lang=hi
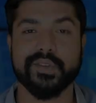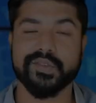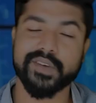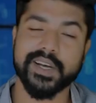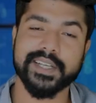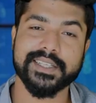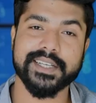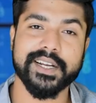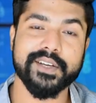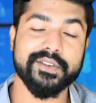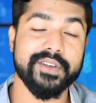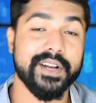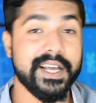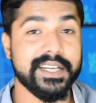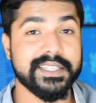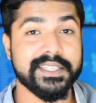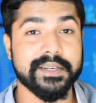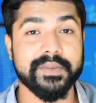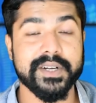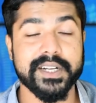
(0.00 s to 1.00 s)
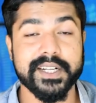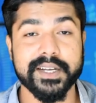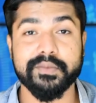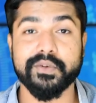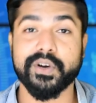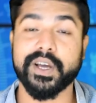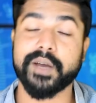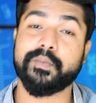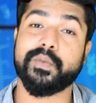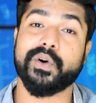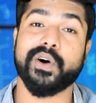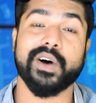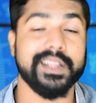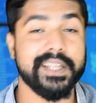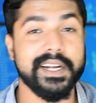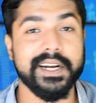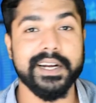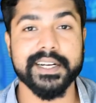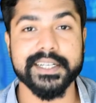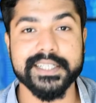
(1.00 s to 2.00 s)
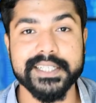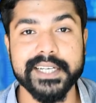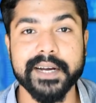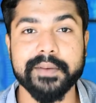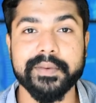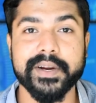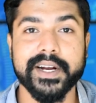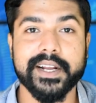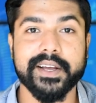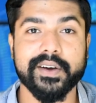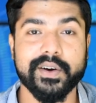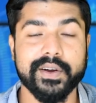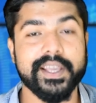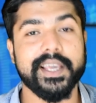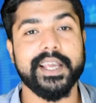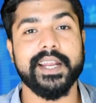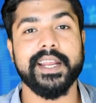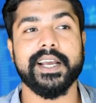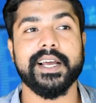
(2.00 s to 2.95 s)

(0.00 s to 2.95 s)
दोस्तों आज के लिए जो लास्ट अपडेट है वो एक बहुत ही इंटरेस्टिंग अपडेट है और ये